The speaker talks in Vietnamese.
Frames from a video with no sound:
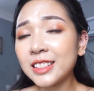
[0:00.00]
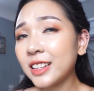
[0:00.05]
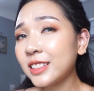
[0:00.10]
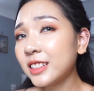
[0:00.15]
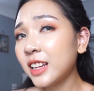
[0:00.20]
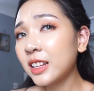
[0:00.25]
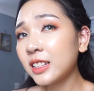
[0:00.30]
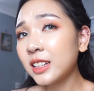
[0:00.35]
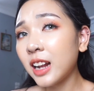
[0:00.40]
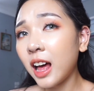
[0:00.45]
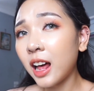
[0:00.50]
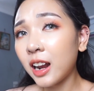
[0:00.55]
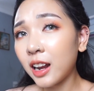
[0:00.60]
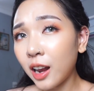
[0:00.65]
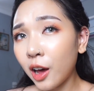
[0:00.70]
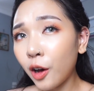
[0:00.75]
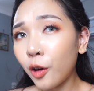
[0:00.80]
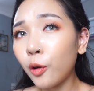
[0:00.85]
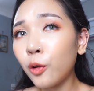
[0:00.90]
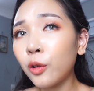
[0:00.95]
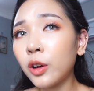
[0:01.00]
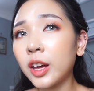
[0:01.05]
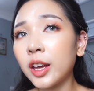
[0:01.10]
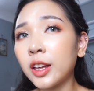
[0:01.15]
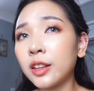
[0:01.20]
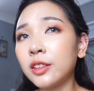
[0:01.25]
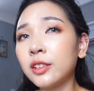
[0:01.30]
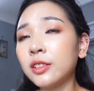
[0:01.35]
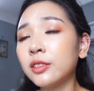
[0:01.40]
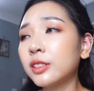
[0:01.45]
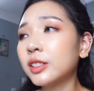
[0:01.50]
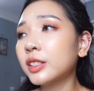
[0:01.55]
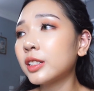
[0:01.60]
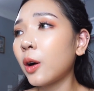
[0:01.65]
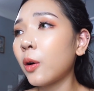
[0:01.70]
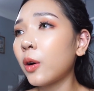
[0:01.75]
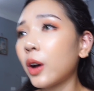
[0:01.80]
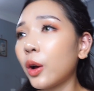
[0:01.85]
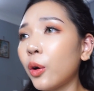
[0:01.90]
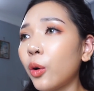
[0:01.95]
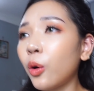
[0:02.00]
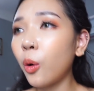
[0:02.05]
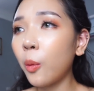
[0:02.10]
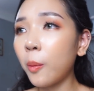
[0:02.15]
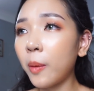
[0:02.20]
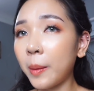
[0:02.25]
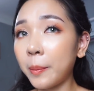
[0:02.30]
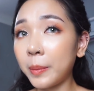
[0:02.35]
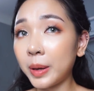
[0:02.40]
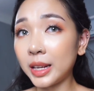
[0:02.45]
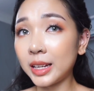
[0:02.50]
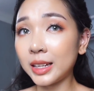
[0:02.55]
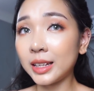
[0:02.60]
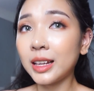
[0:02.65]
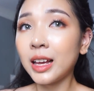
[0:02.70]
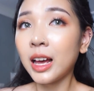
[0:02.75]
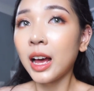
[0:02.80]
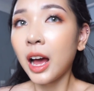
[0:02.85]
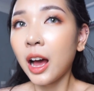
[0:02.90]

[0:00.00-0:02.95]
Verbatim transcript: rất là lâu kể từ sau cái hôm mà mình